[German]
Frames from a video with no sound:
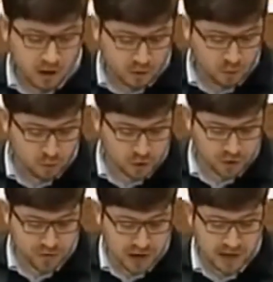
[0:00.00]
Tage
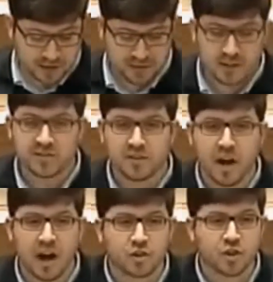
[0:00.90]
rot-schwarz, der
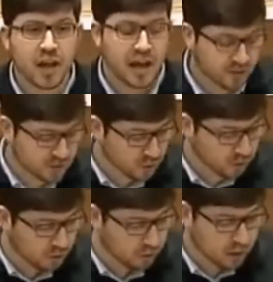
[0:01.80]
Senat schlägt
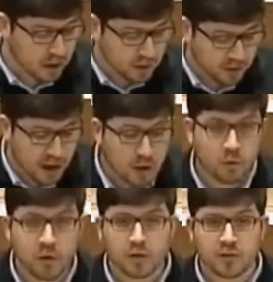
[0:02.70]
zurück.
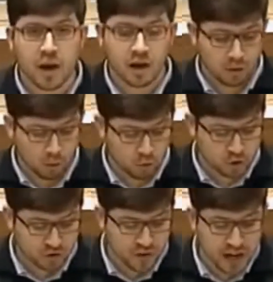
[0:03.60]
300 Tage
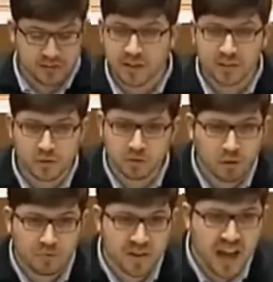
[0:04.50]
rot-schwarz, jetzt wird
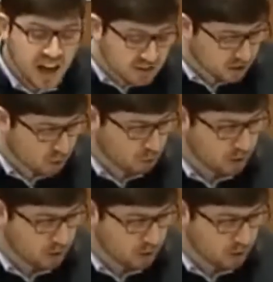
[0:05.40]
noch viel härter